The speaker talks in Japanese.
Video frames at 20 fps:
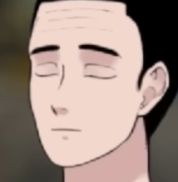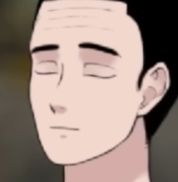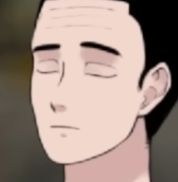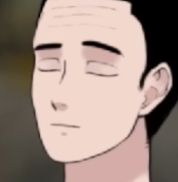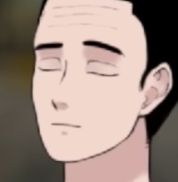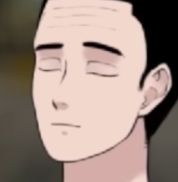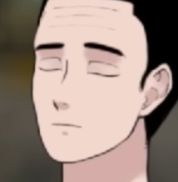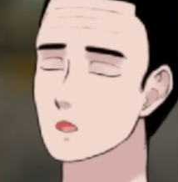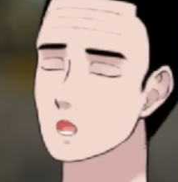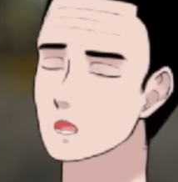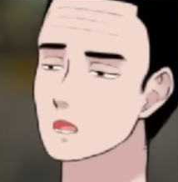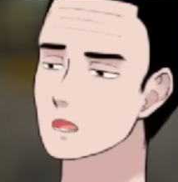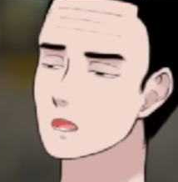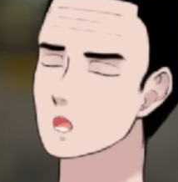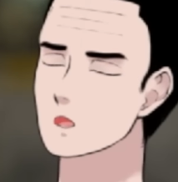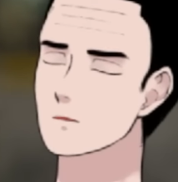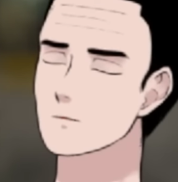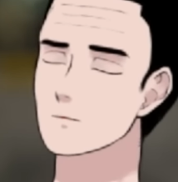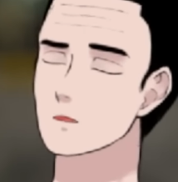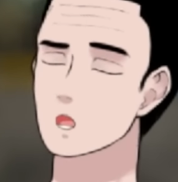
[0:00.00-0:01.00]
ね
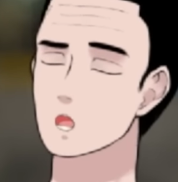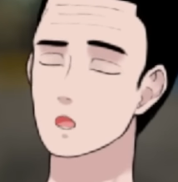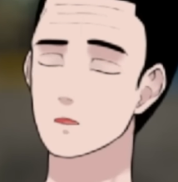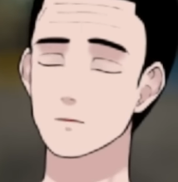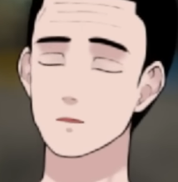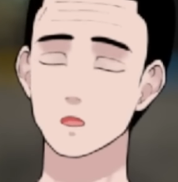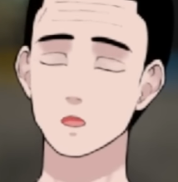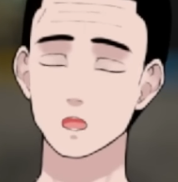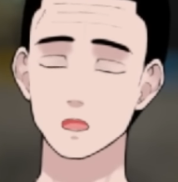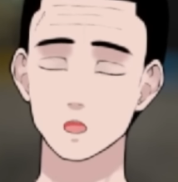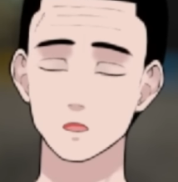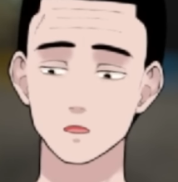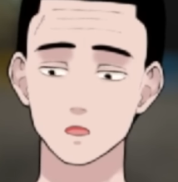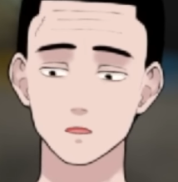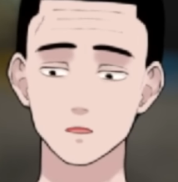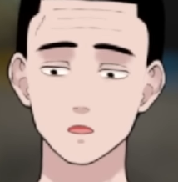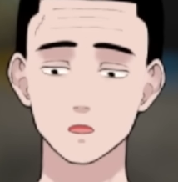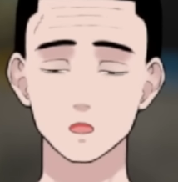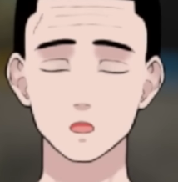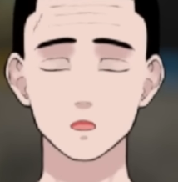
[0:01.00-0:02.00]
そういったことも
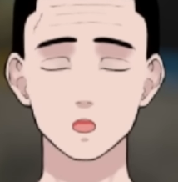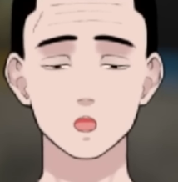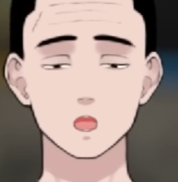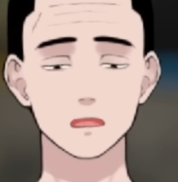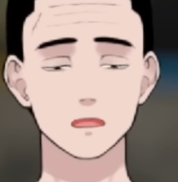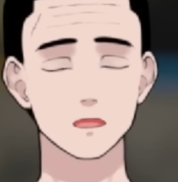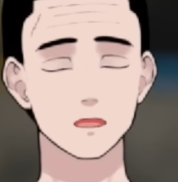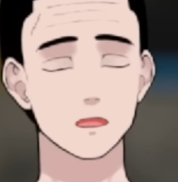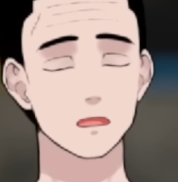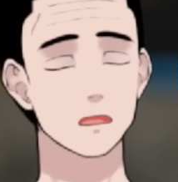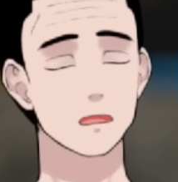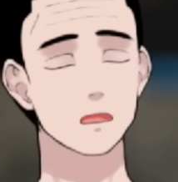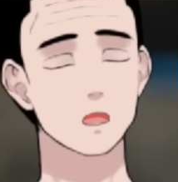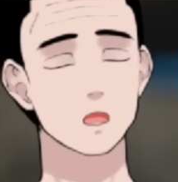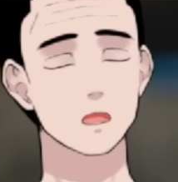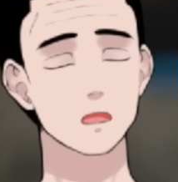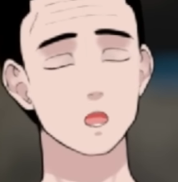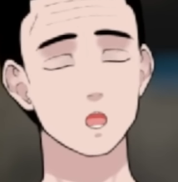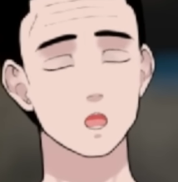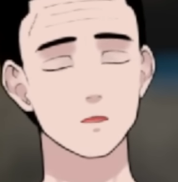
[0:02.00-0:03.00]
含めて、警
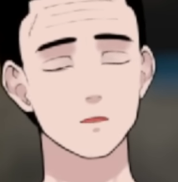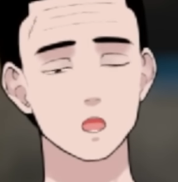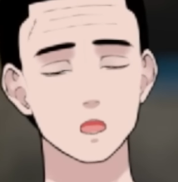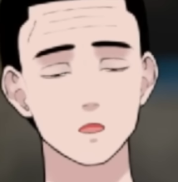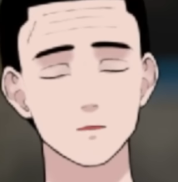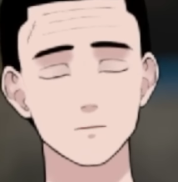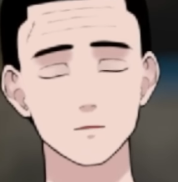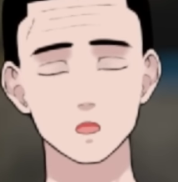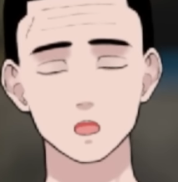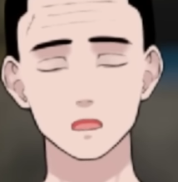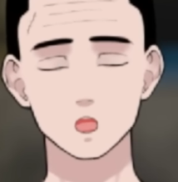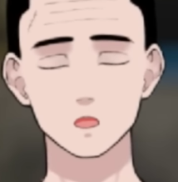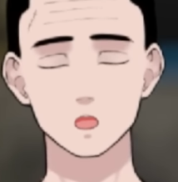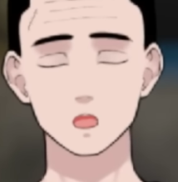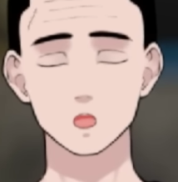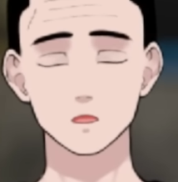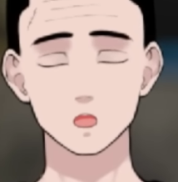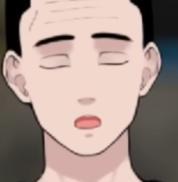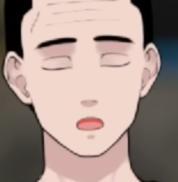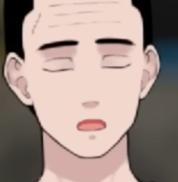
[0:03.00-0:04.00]
察は動かざるを
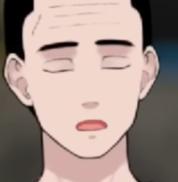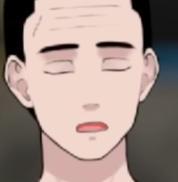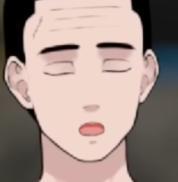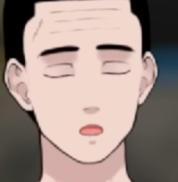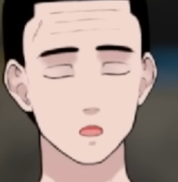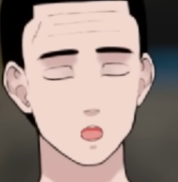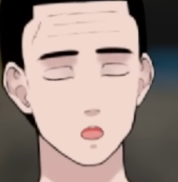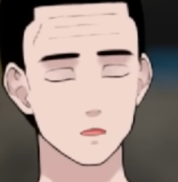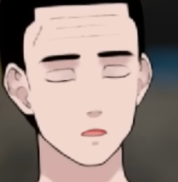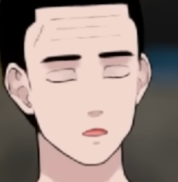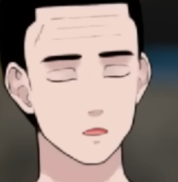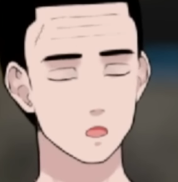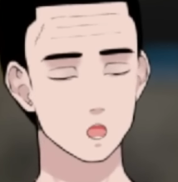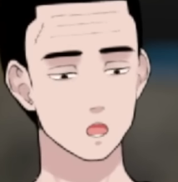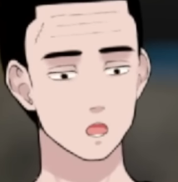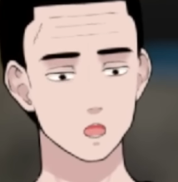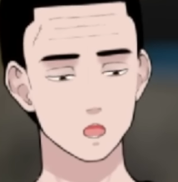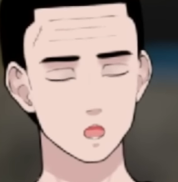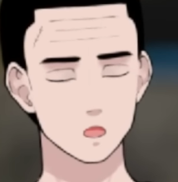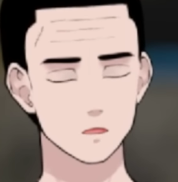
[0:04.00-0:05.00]
得ないような状態、
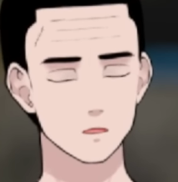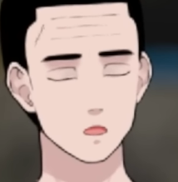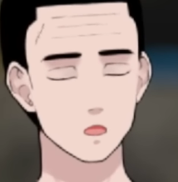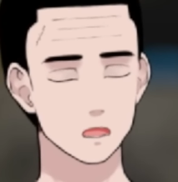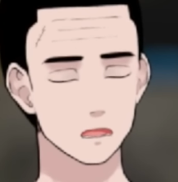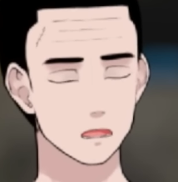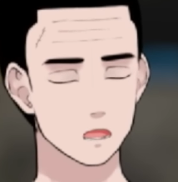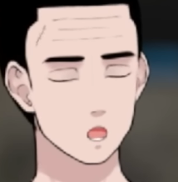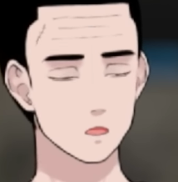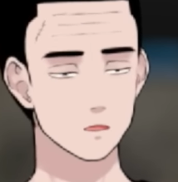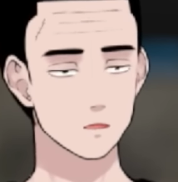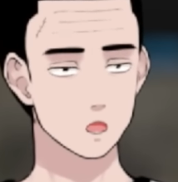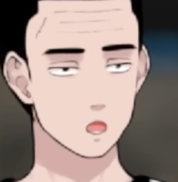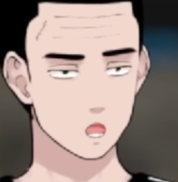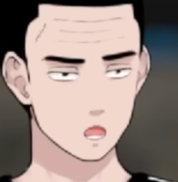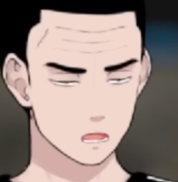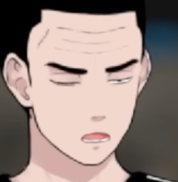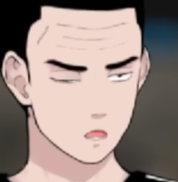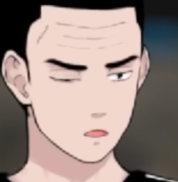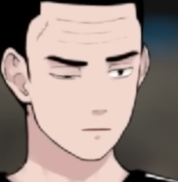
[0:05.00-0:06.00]
状態、状
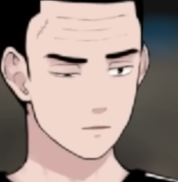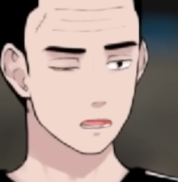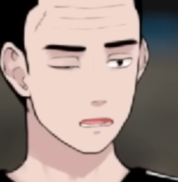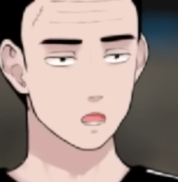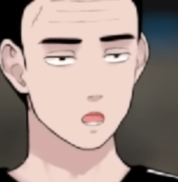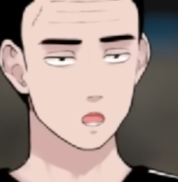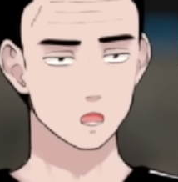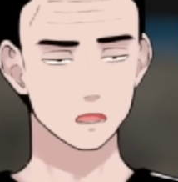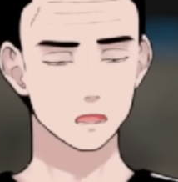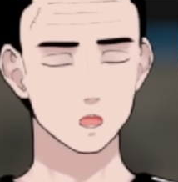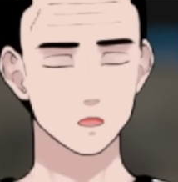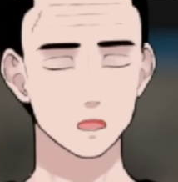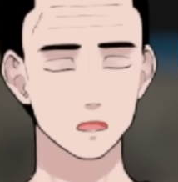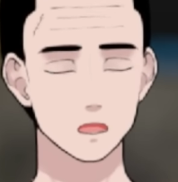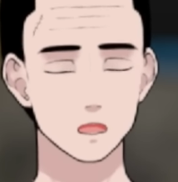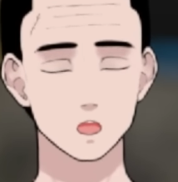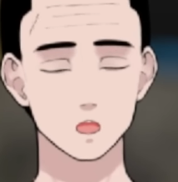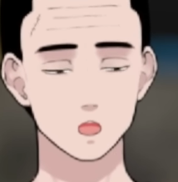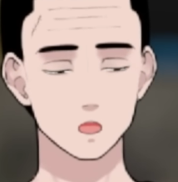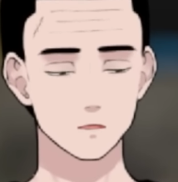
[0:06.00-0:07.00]
態。所轄だけで
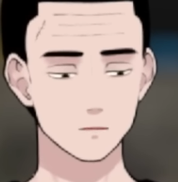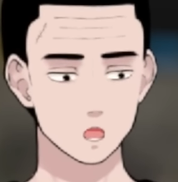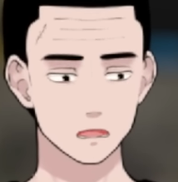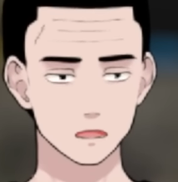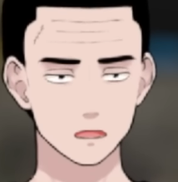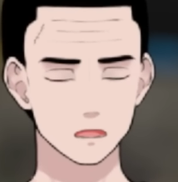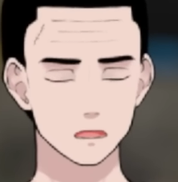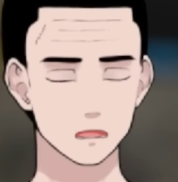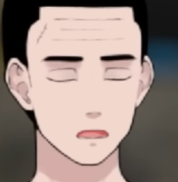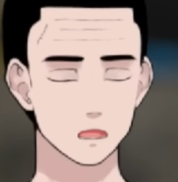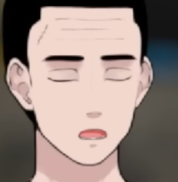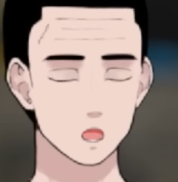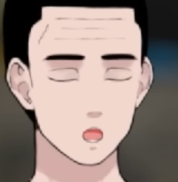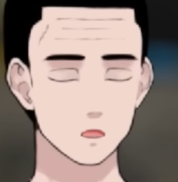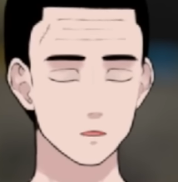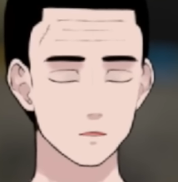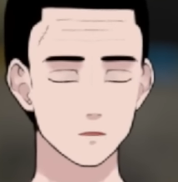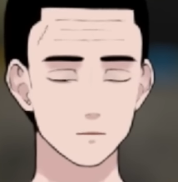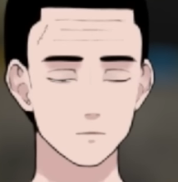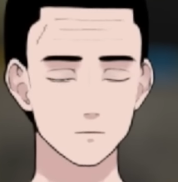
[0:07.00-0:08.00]
なくて、
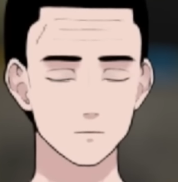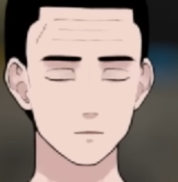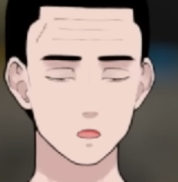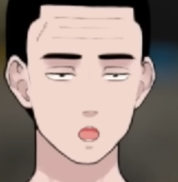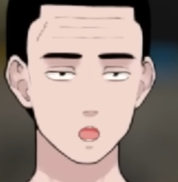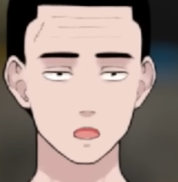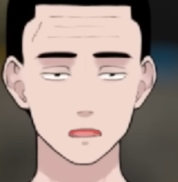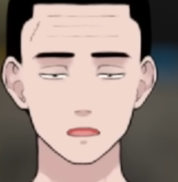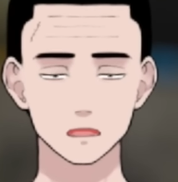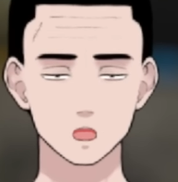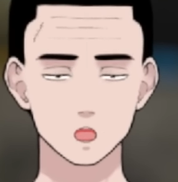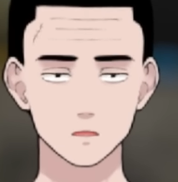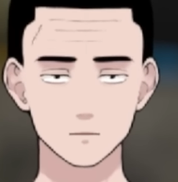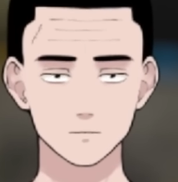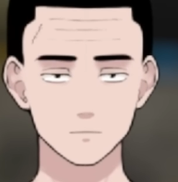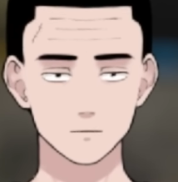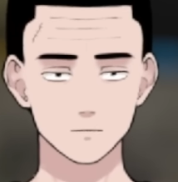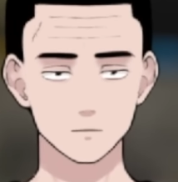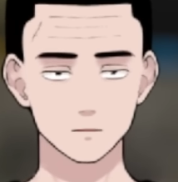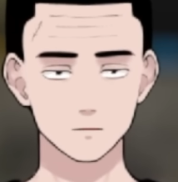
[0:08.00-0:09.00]
同系本部
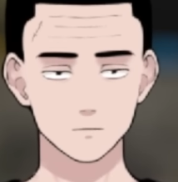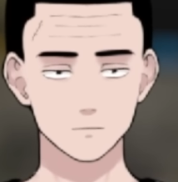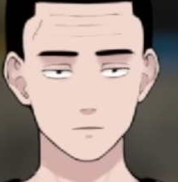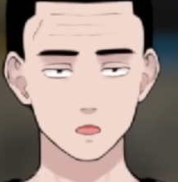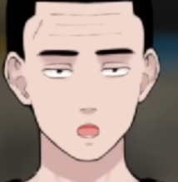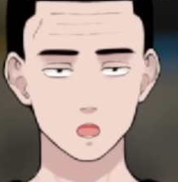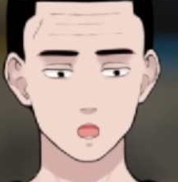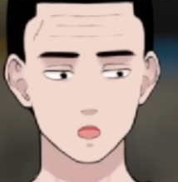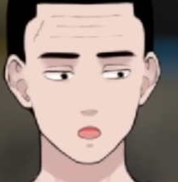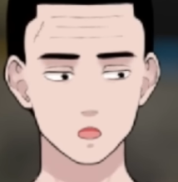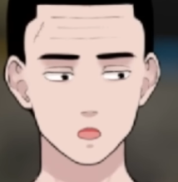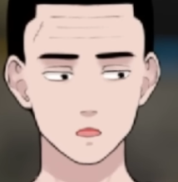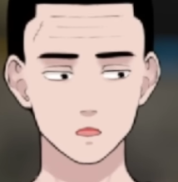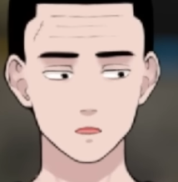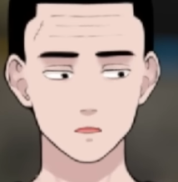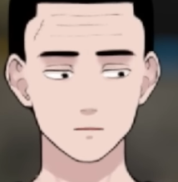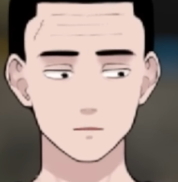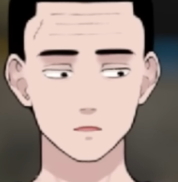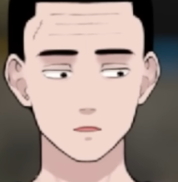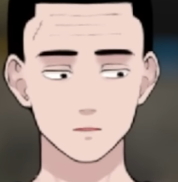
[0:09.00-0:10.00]
も
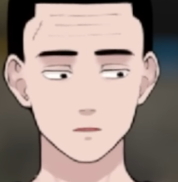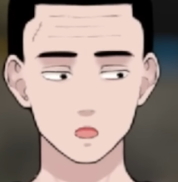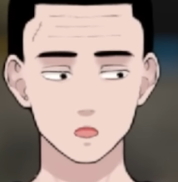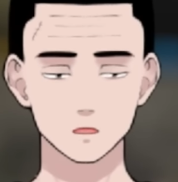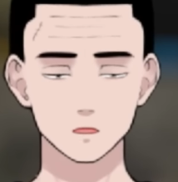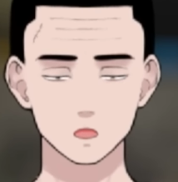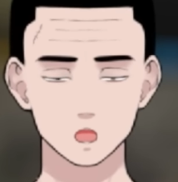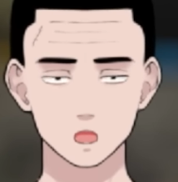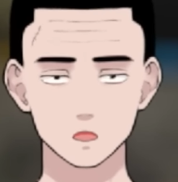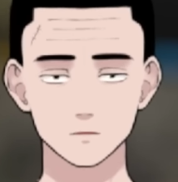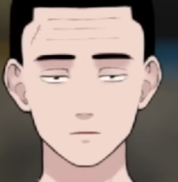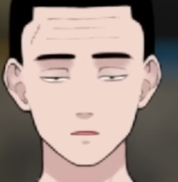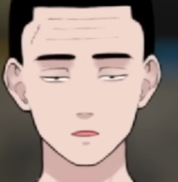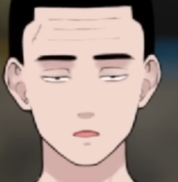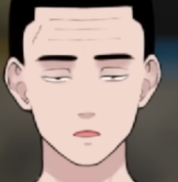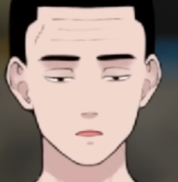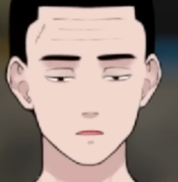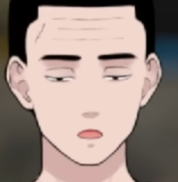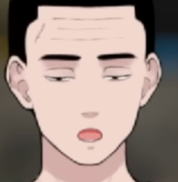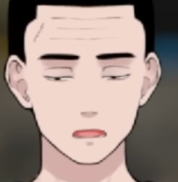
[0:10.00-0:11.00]
注目しているってこ
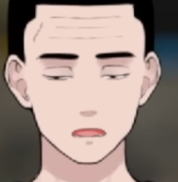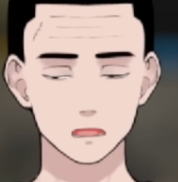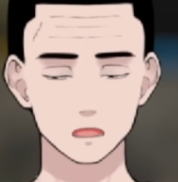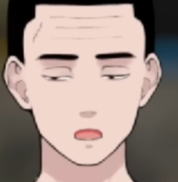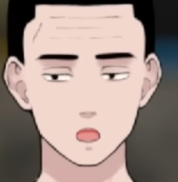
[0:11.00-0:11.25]
とで、